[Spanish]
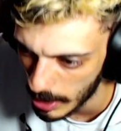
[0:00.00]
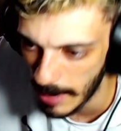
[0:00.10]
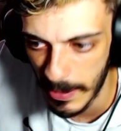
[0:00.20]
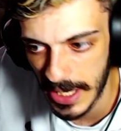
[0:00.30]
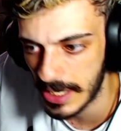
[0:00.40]
la
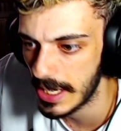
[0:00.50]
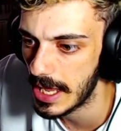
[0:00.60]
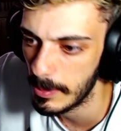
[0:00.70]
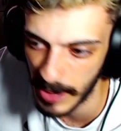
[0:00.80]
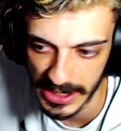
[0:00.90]
mezcla,
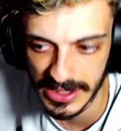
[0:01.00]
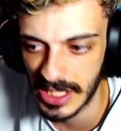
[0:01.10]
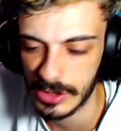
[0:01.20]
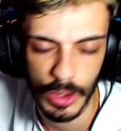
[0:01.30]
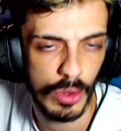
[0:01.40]
el
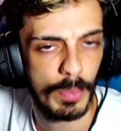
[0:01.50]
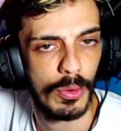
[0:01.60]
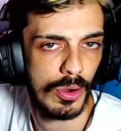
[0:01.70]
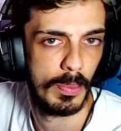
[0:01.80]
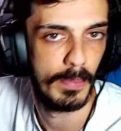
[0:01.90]
máster, todo
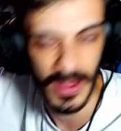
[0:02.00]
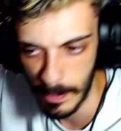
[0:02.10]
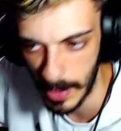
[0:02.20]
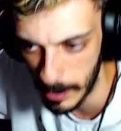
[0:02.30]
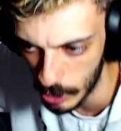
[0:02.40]
por
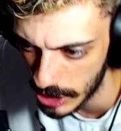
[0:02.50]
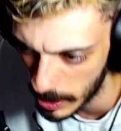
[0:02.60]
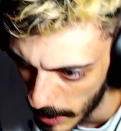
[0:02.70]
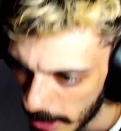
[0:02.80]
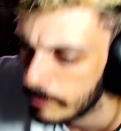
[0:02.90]
BDP Music,
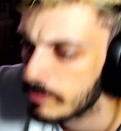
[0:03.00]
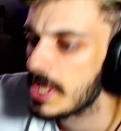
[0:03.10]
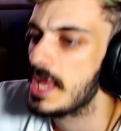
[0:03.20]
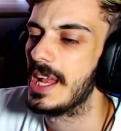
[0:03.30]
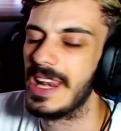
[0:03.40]
¿vale?
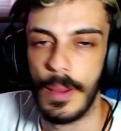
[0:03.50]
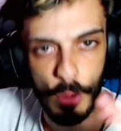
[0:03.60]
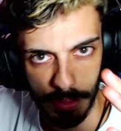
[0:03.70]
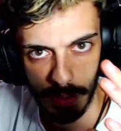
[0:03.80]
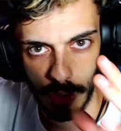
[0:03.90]
La
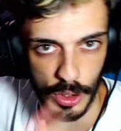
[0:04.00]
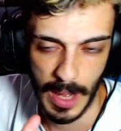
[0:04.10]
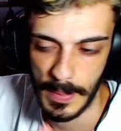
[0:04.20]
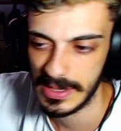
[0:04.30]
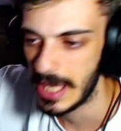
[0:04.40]
voz,
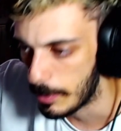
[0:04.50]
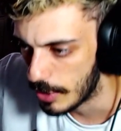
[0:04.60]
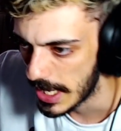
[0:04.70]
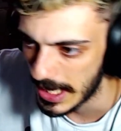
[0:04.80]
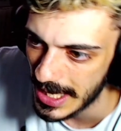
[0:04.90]
lógicamente, la
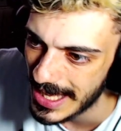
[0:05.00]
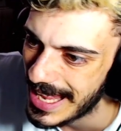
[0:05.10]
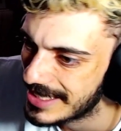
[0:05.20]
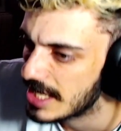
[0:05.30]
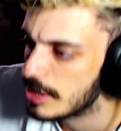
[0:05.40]
pone aquí
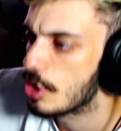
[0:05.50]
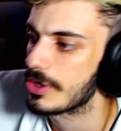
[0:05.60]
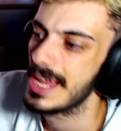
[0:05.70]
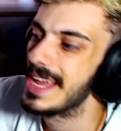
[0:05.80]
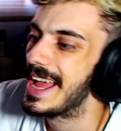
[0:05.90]
el señor
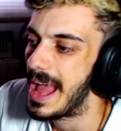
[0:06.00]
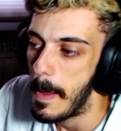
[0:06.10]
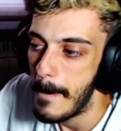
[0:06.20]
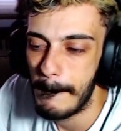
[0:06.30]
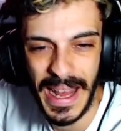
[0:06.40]

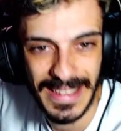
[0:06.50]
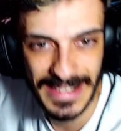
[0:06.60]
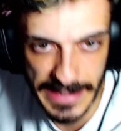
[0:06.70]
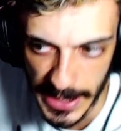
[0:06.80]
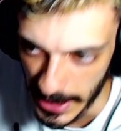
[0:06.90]

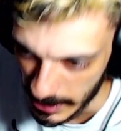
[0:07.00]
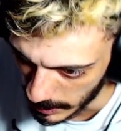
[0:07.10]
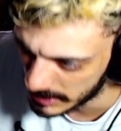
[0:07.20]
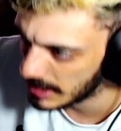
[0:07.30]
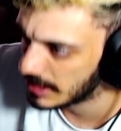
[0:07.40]
Pantera.
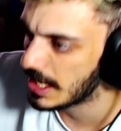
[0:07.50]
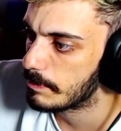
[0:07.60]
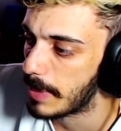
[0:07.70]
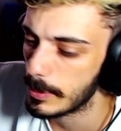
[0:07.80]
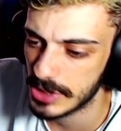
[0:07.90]
Así que
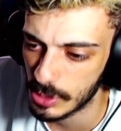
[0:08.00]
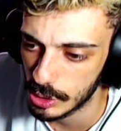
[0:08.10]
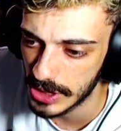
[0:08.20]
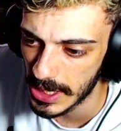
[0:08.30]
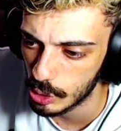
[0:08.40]
vamos a
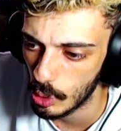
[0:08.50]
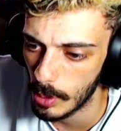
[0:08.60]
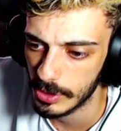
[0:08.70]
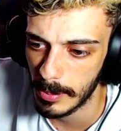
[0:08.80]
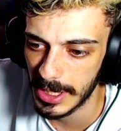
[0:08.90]
escuchar su
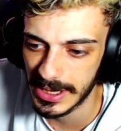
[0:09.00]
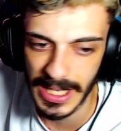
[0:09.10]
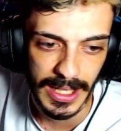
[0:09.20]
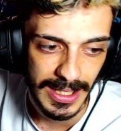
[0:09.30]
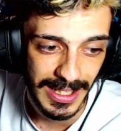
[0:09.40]
nuevo
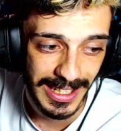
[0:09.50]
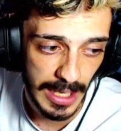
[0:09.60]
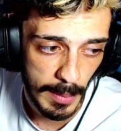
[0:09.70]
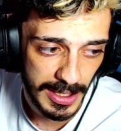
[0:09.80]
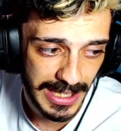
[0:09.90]
temita que
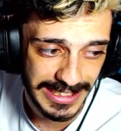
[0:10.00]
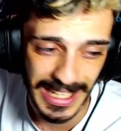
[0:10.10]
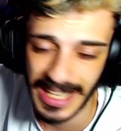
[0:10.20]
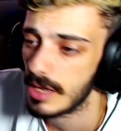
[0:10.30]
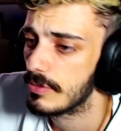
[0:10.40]
tiene pinta de
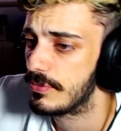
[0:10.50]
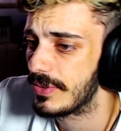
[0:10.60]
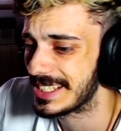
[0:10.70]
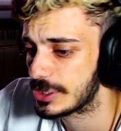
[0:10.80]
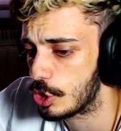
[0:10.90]
estar
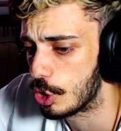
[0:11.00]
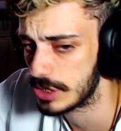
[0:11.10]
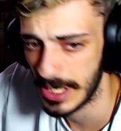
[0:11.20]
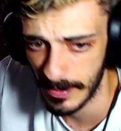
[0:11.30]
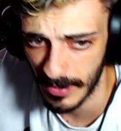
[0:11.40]

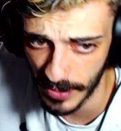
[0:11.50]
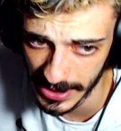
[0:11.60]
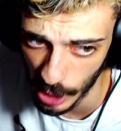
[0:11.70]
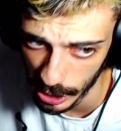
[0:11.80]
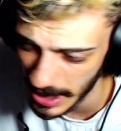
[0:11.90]
frescote.
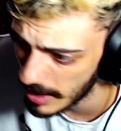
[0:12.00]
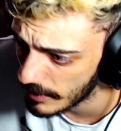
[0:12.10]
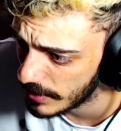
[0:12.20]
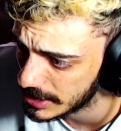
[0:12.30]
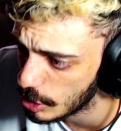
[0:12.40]
Frescote,
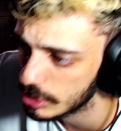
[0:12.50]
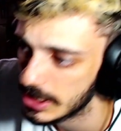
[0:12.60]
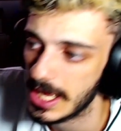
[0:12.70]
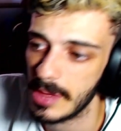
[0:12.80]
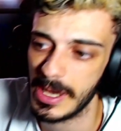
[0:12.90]

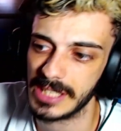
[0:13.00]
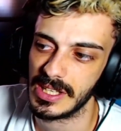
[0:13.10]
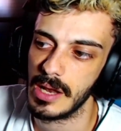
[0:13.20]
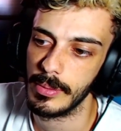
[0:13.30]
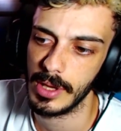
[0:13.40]
frescote. Además,
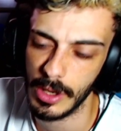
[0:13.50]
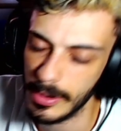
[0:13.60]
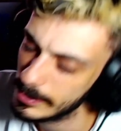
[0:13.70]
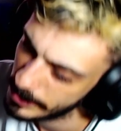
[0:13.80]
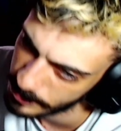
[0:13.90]
el vídeo